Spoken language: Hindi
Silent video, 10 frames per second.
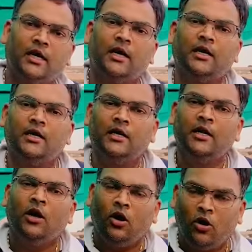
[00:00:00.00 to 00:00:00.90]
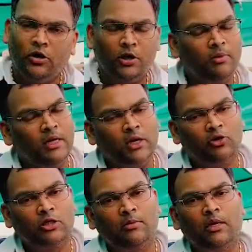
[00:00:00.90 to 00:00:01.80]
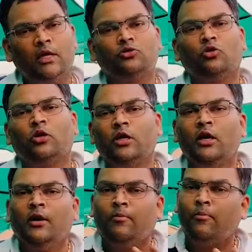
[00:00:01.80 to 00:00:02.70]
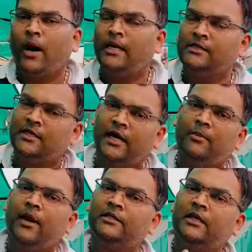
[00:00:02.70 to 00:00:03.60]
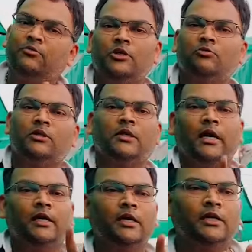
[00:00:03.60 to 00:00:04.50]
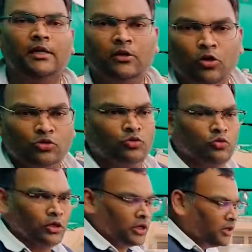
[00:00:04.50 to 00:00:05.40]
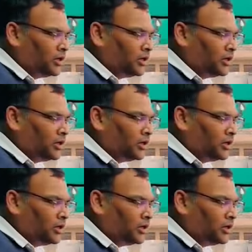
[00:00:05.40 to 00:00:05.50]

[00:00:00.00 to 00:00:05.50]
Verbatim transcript: गया है ऑन टेबल नेगोशियबल है जो कि बाईस साढ़े बाईस के बीच में इस गाड़ी की डील क्लोज होगी